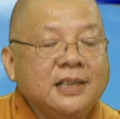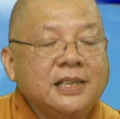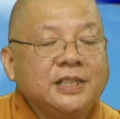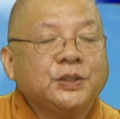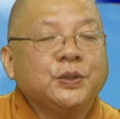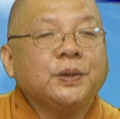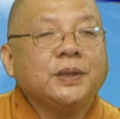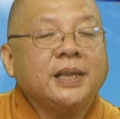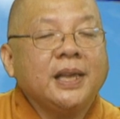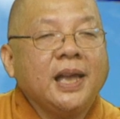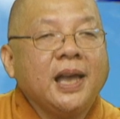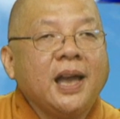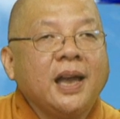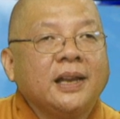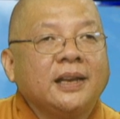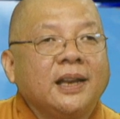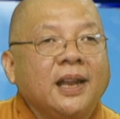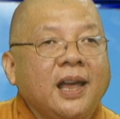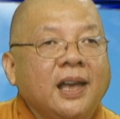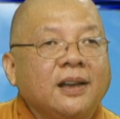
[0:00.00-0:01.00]
niên xuất
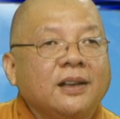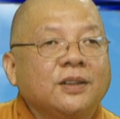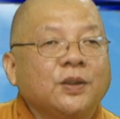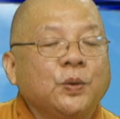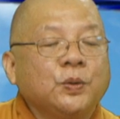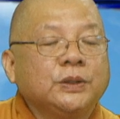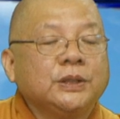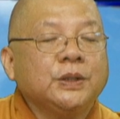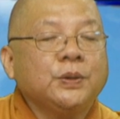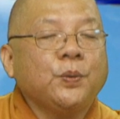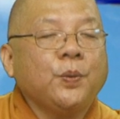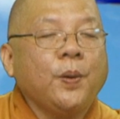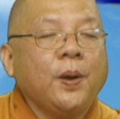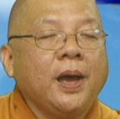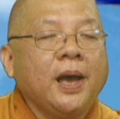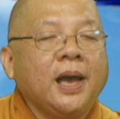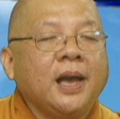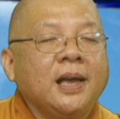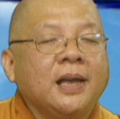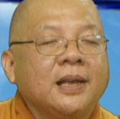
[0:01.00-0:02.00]
gia để có đủ sức
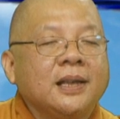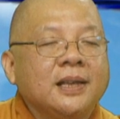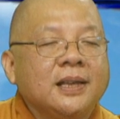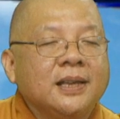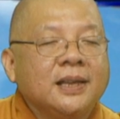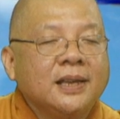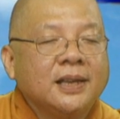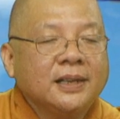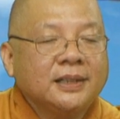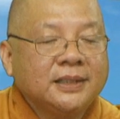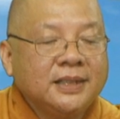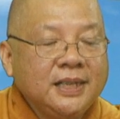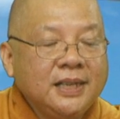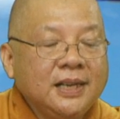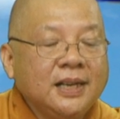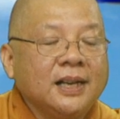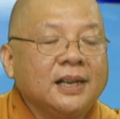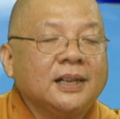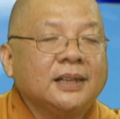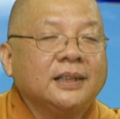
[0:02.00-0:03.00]
khỏe trí
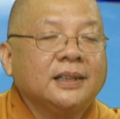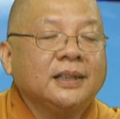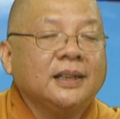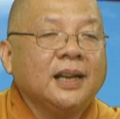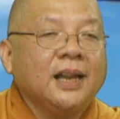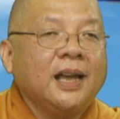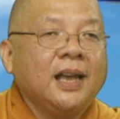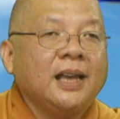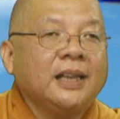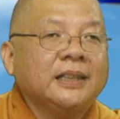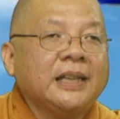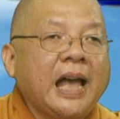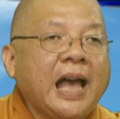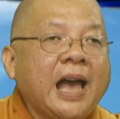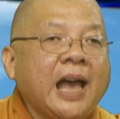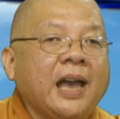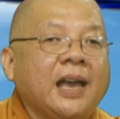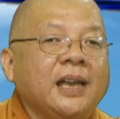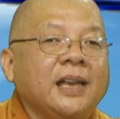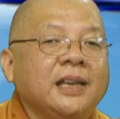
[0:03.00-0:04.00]
lực để
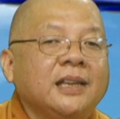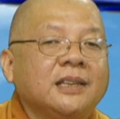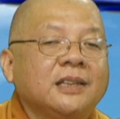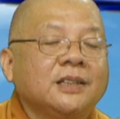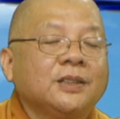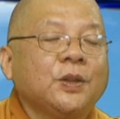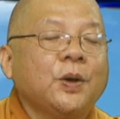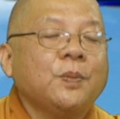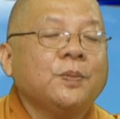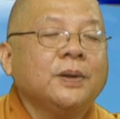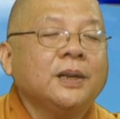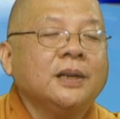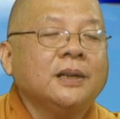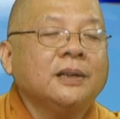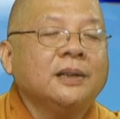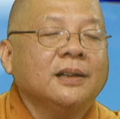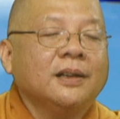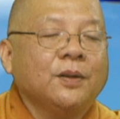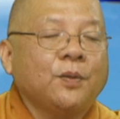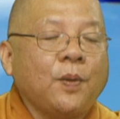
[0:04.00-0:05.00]
thay chư tôn
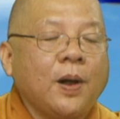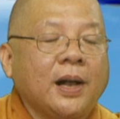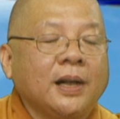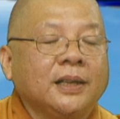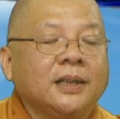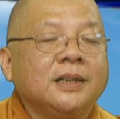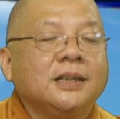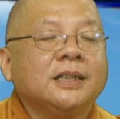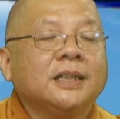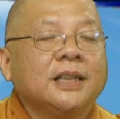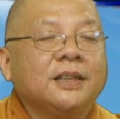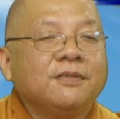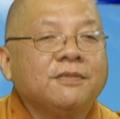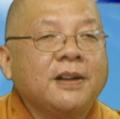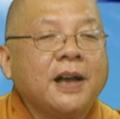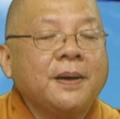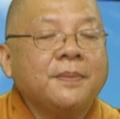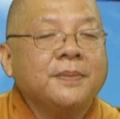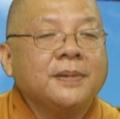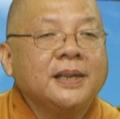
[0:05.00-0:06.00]
đức à, hoàng dương chánh
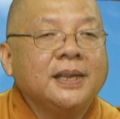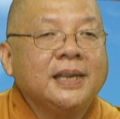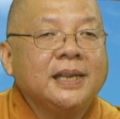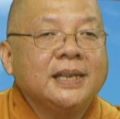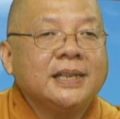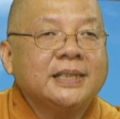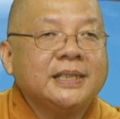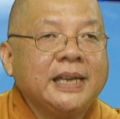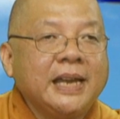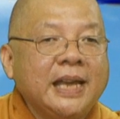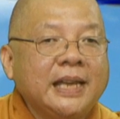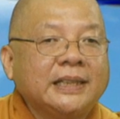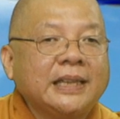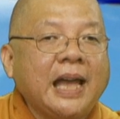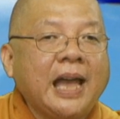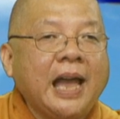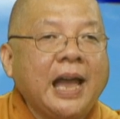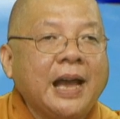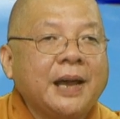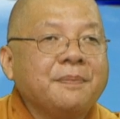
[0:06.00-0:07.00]
pháp yeah. Dạ. tre
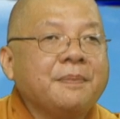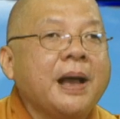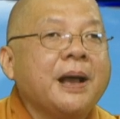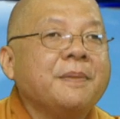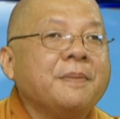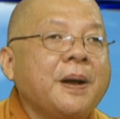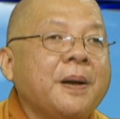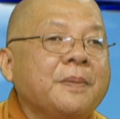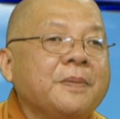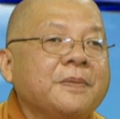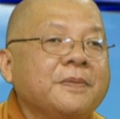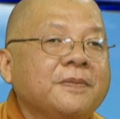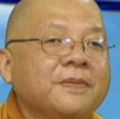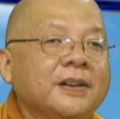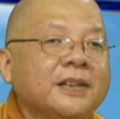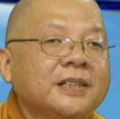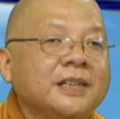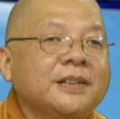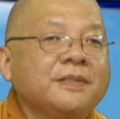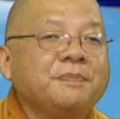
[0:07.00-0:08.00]
tàn măng mọc
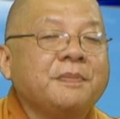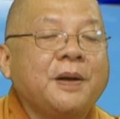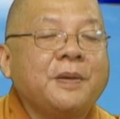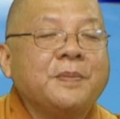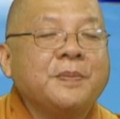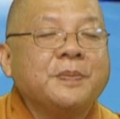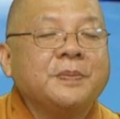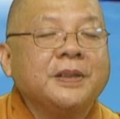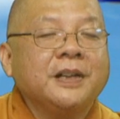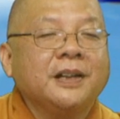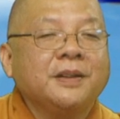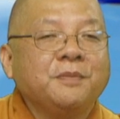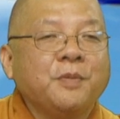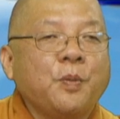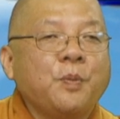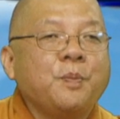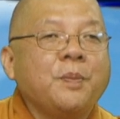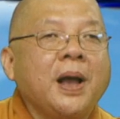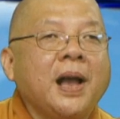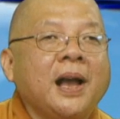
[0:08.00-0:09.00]
và rất mong những
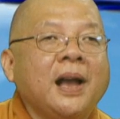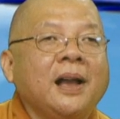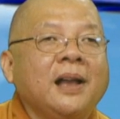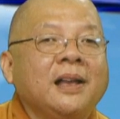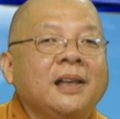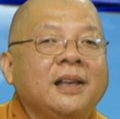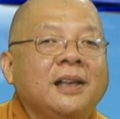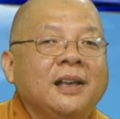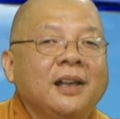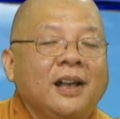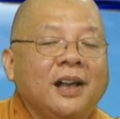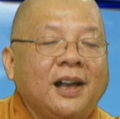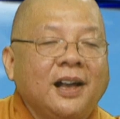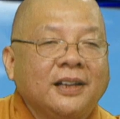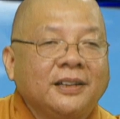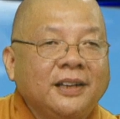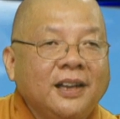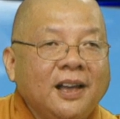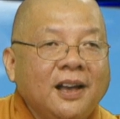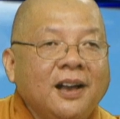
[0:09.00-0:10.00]
mục măng
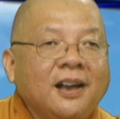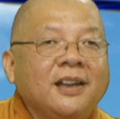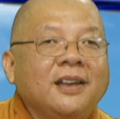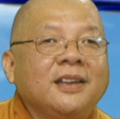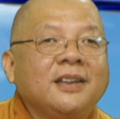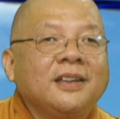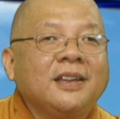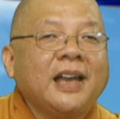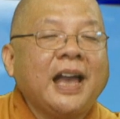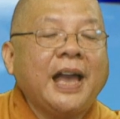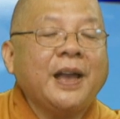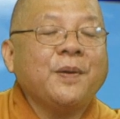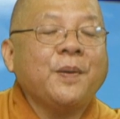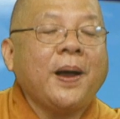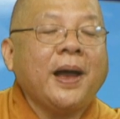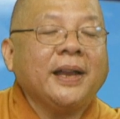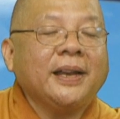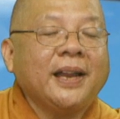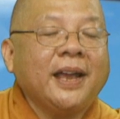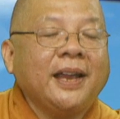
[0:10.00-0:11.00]
à, nơi hải
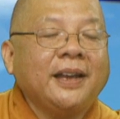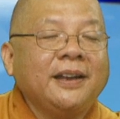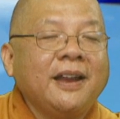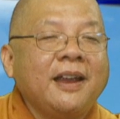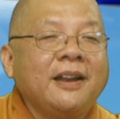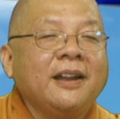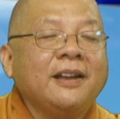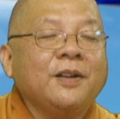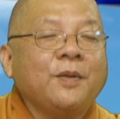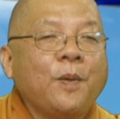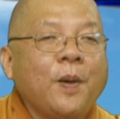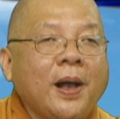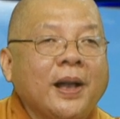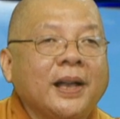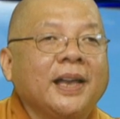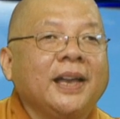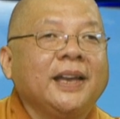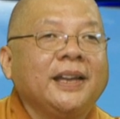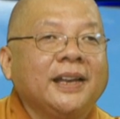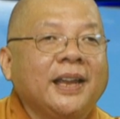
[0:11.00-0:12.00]
ngoại này nơi đất hoa
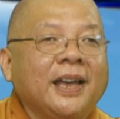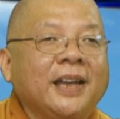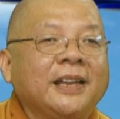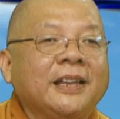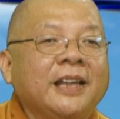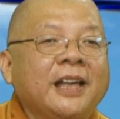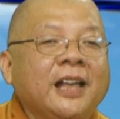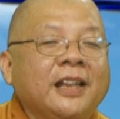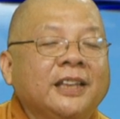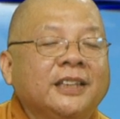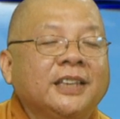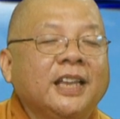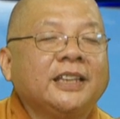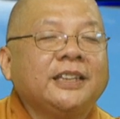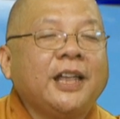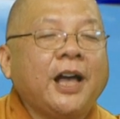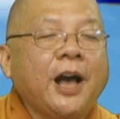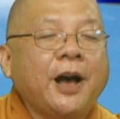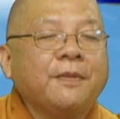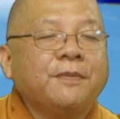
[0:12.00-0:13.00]
kỳ này
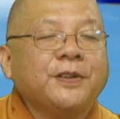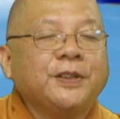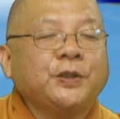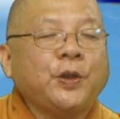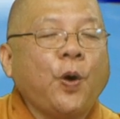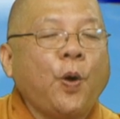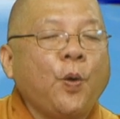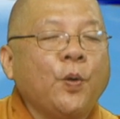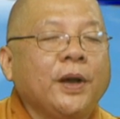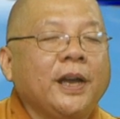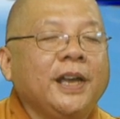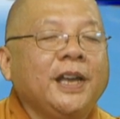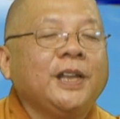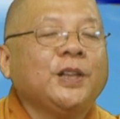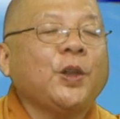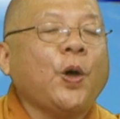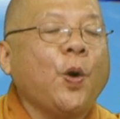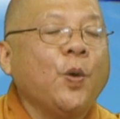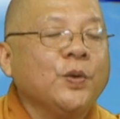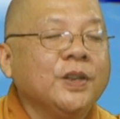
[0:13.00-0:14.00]
thích hợp với thổ
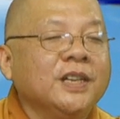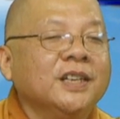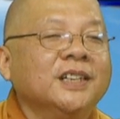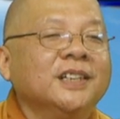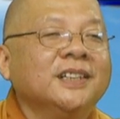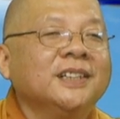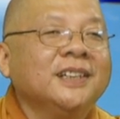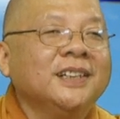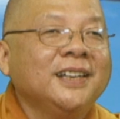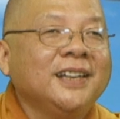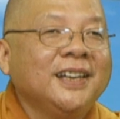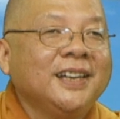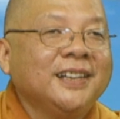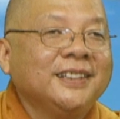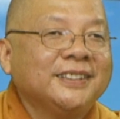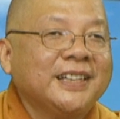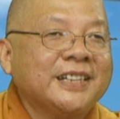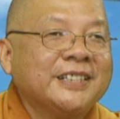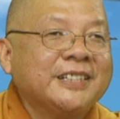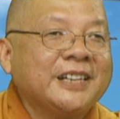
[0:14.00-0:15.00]
nghi thổ nhưỡng
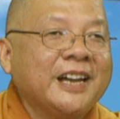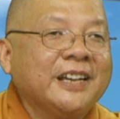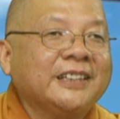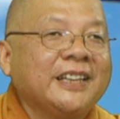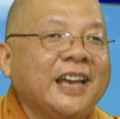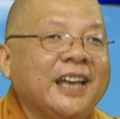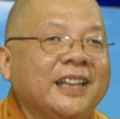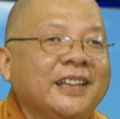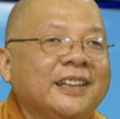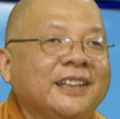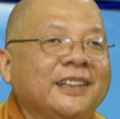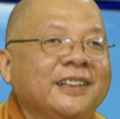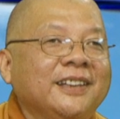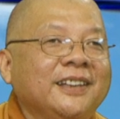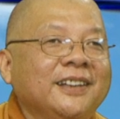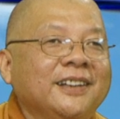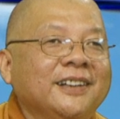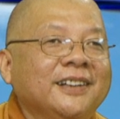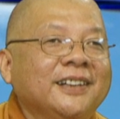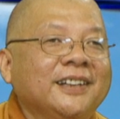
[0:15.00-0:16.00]
sẽ trở thành
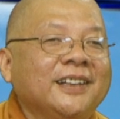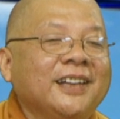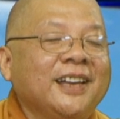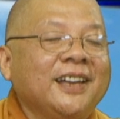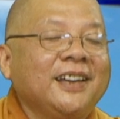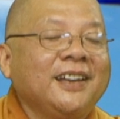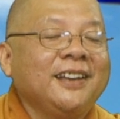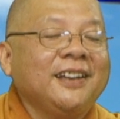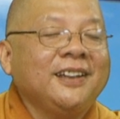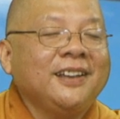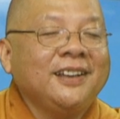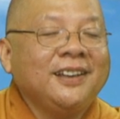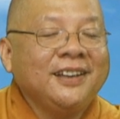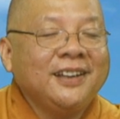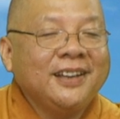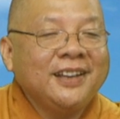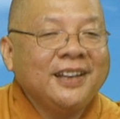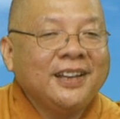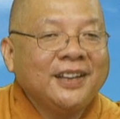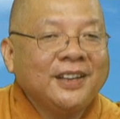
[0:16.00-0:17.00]
những cái
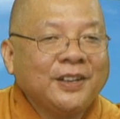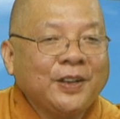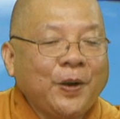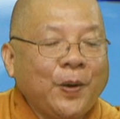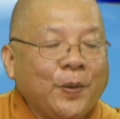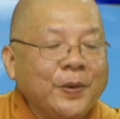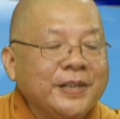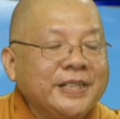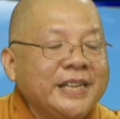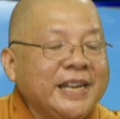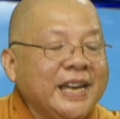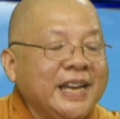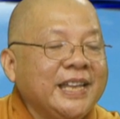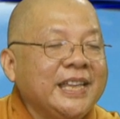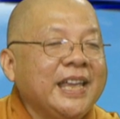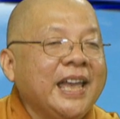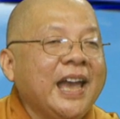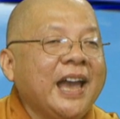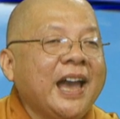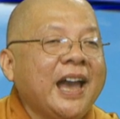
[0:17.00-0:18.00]
cội tre
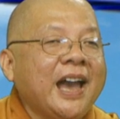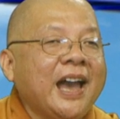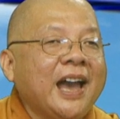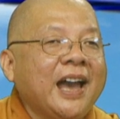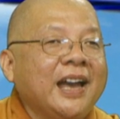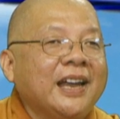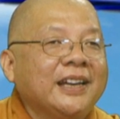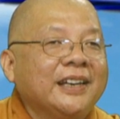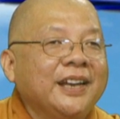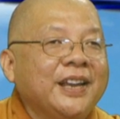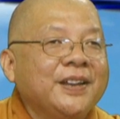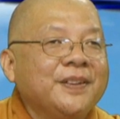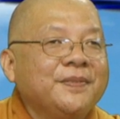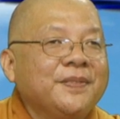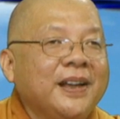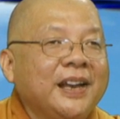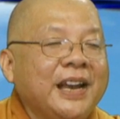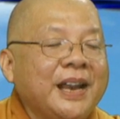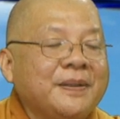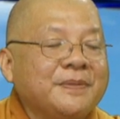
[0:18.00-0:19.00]
già để
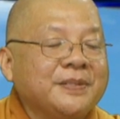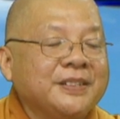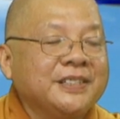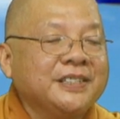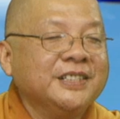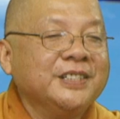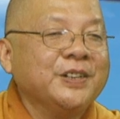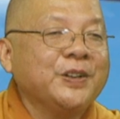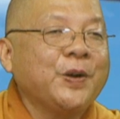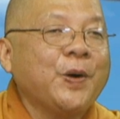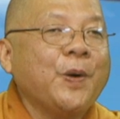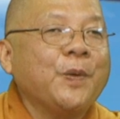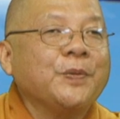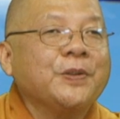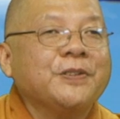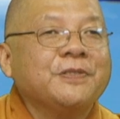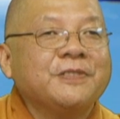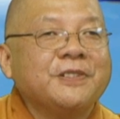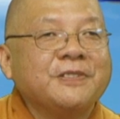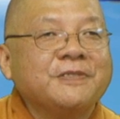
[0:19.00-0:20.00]
mà làm rường cột
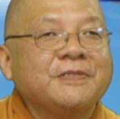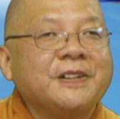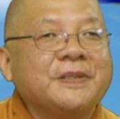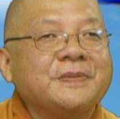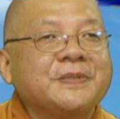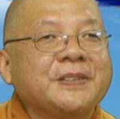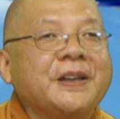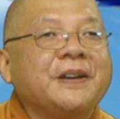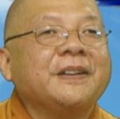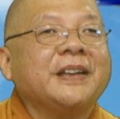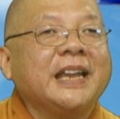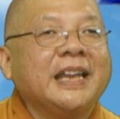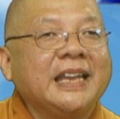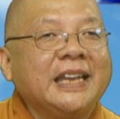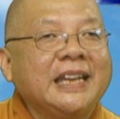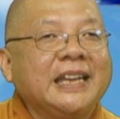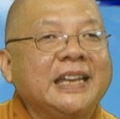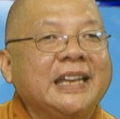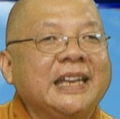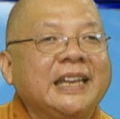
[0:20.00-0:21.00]
cho Phật pháp sau dạ.
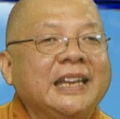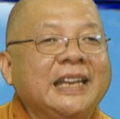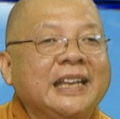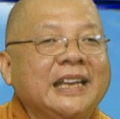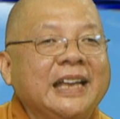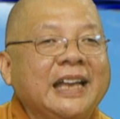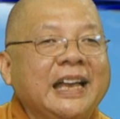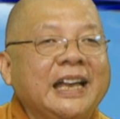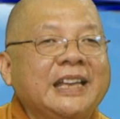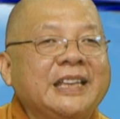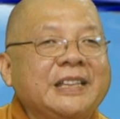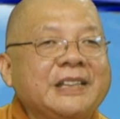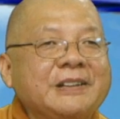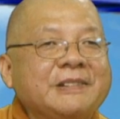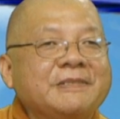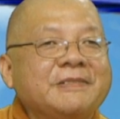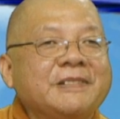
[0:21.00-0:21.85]
này hay là